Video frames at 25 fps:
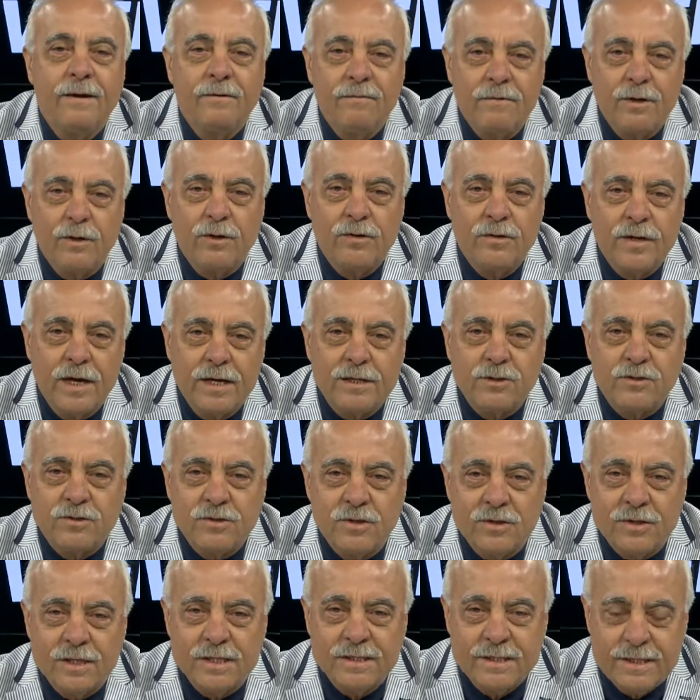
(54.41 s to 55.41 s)
ve ondan
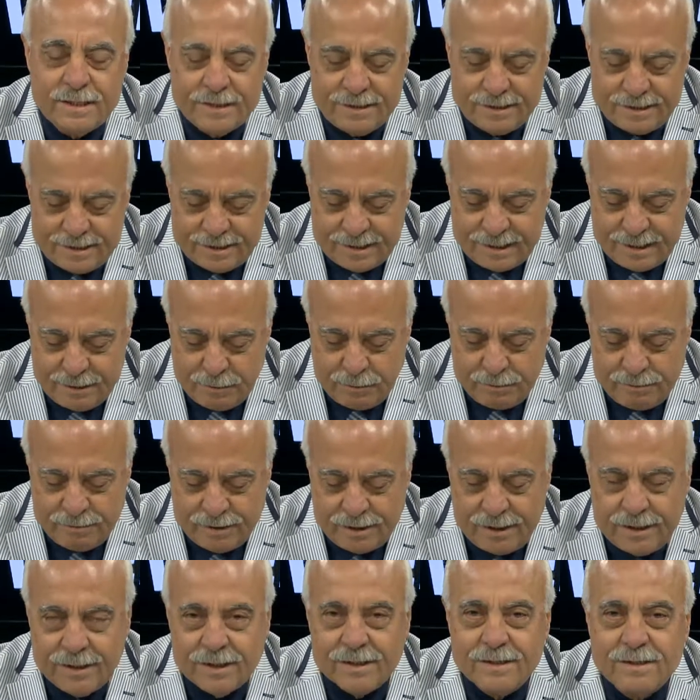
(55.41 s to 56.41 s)
sonra da yine
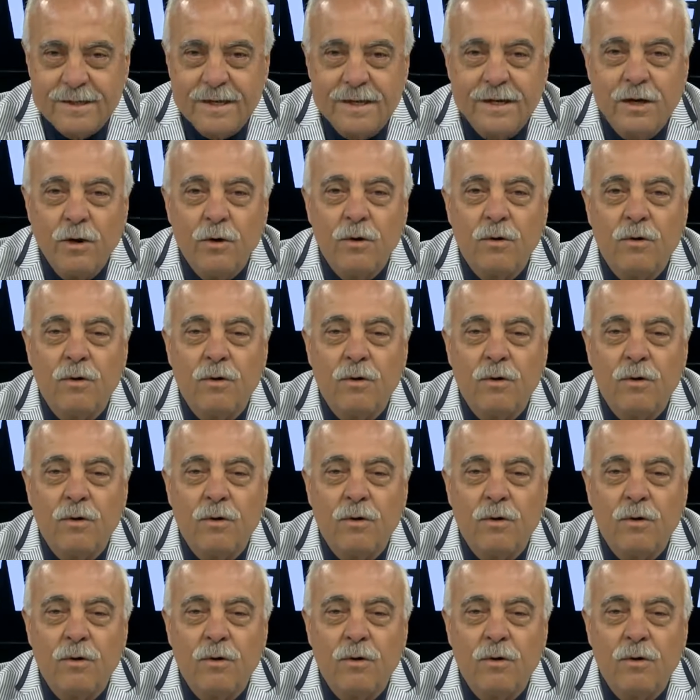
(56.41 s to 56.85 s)
birlikte